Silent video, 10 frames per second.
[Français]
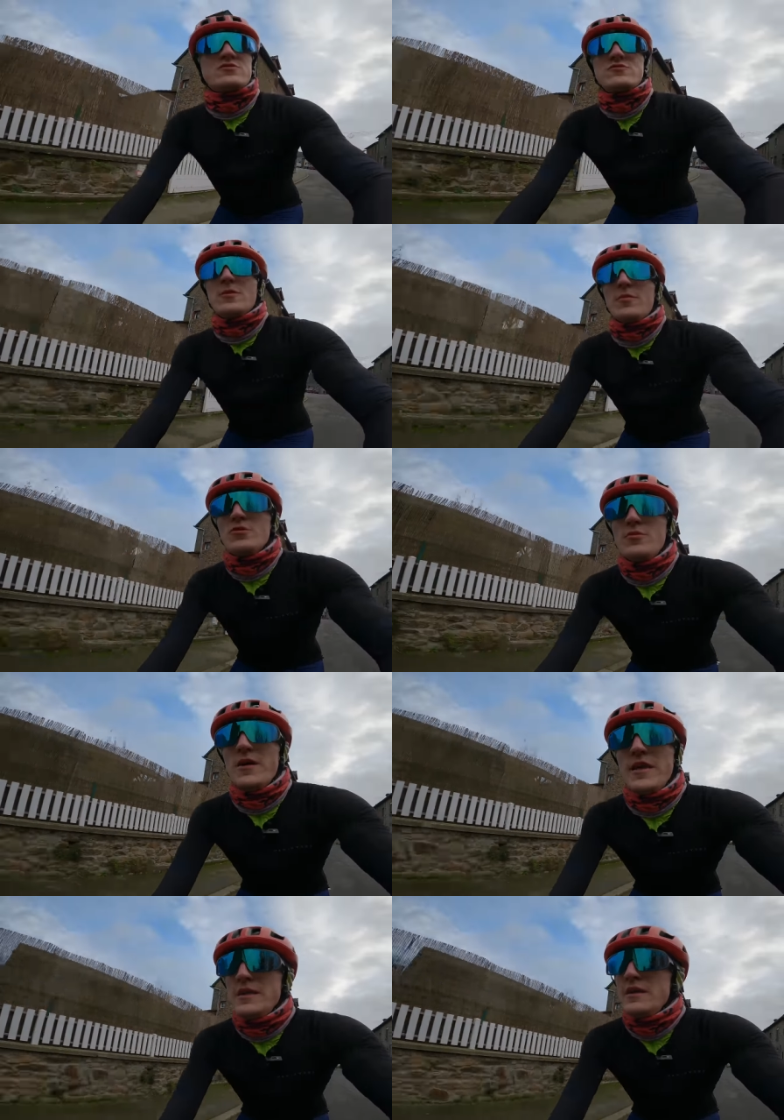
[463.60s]
je voulais prendre une
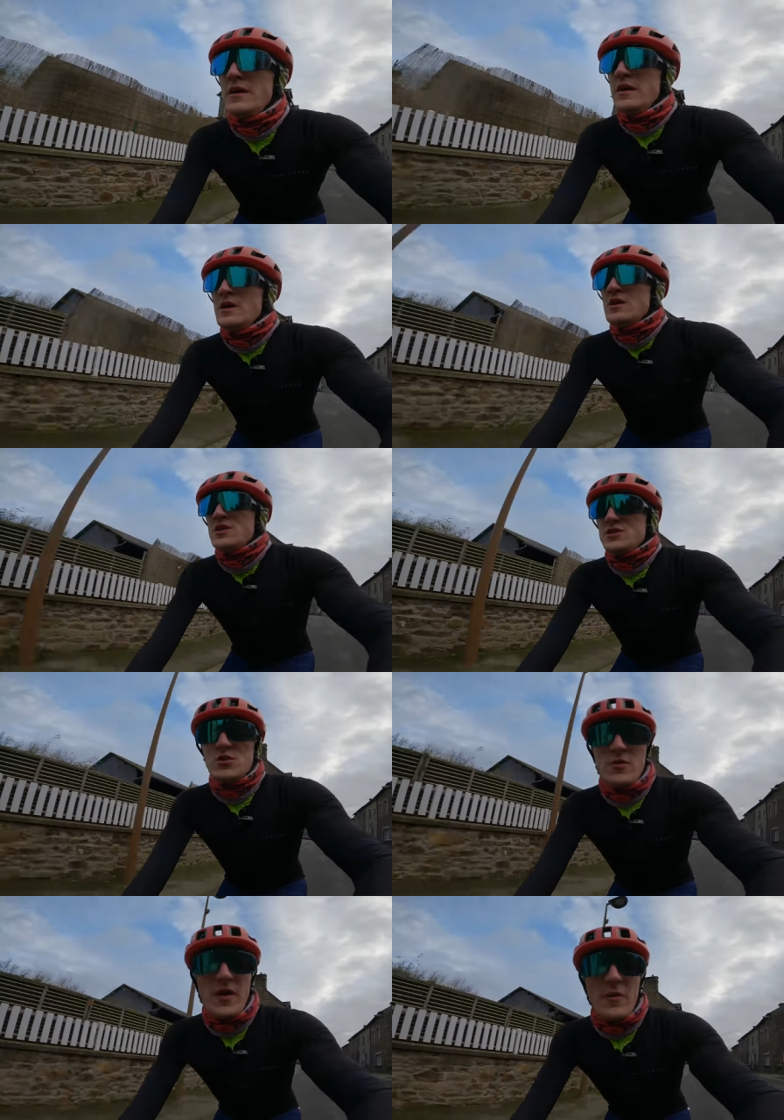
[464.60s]
banane et je l'ai
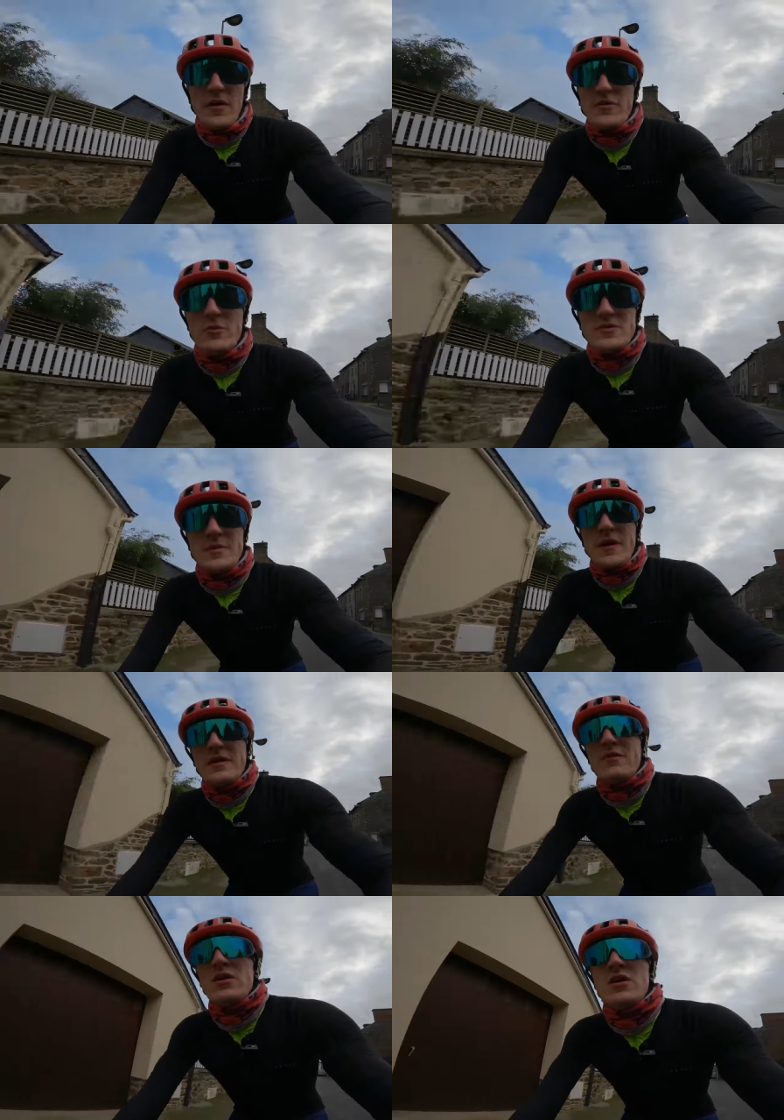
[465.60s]
oublié en partant, mais c'est pas grave.